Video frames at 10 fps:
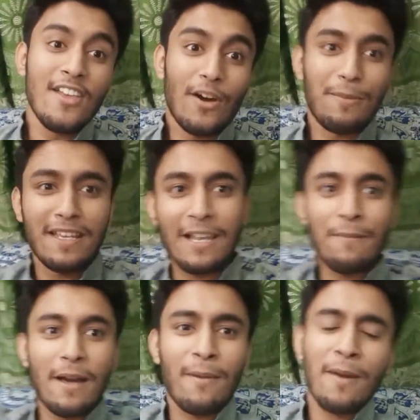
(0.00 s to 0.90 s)
तो अभी के लिए
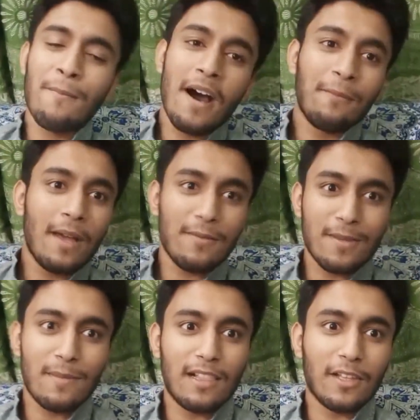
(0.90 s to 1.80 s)
बाय बाय बाद में
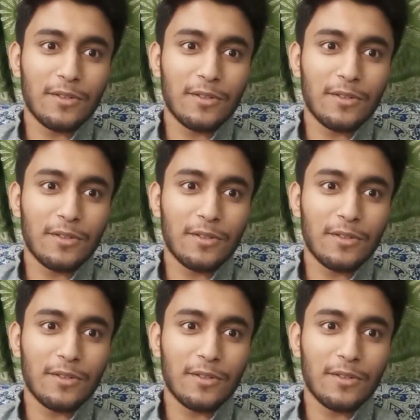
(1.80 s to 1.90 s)
आपसे मिलता